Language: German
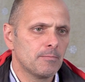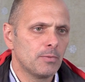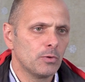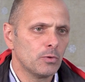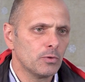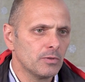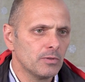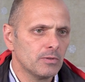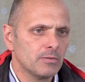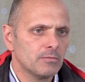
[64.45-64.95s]

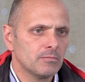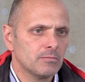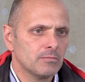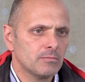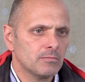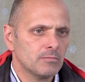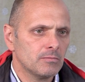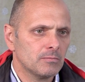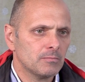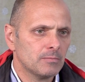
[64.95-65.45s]

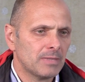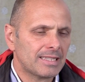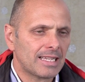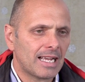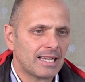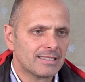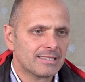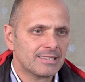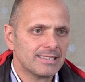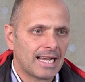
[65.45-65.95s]
Böden,
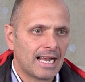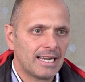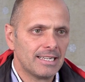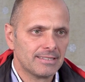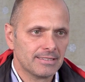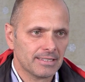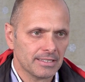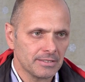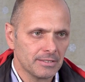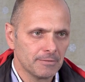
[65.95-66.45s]
Matratzen,
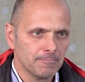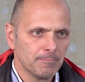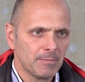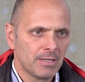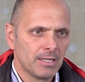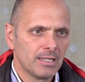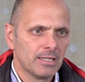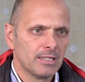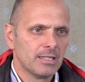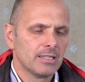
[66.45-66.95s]
alles drinnen.